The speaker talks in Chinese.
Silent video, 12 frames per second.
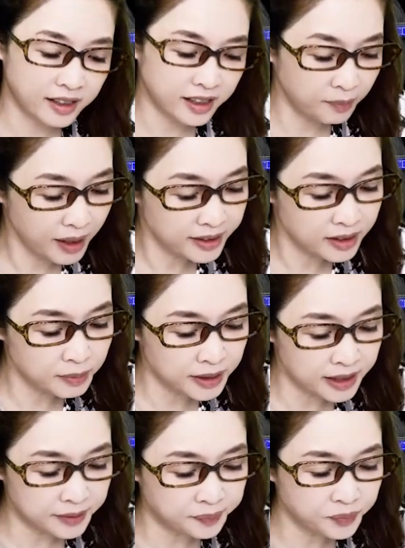里面是不
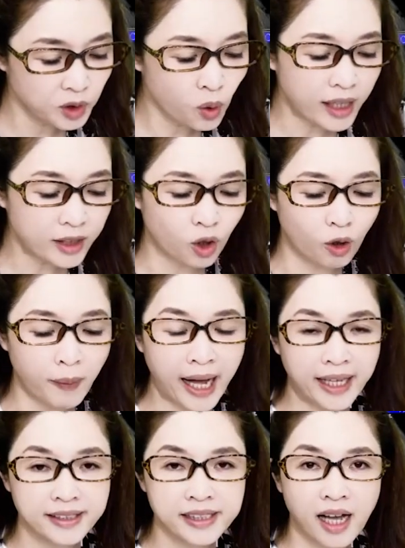是挂头
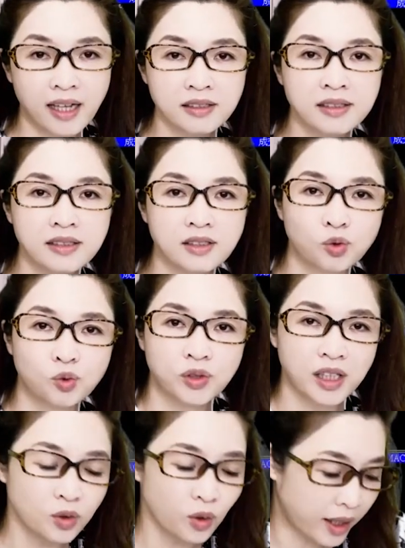牌强势主
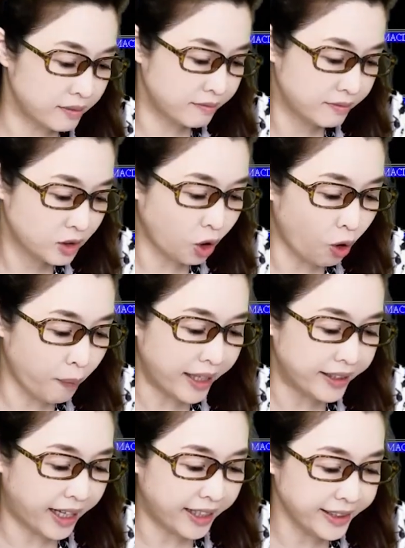升段头牌
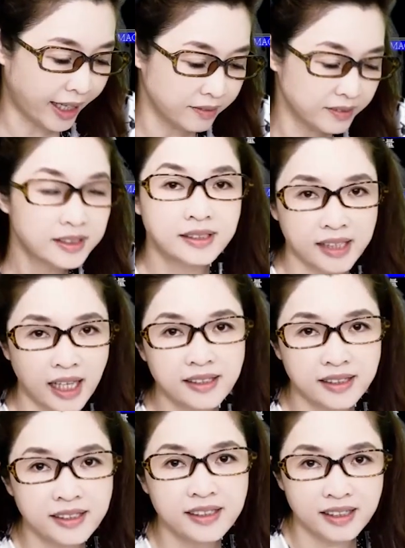哪一
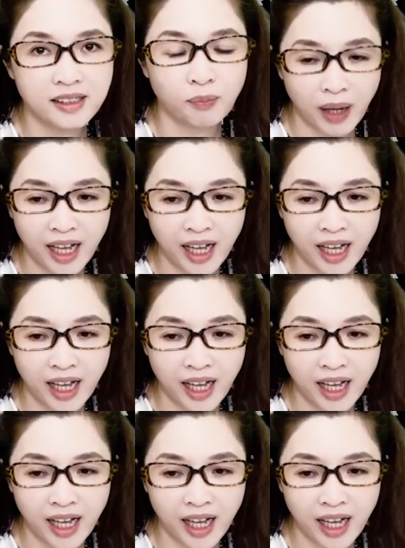档？3128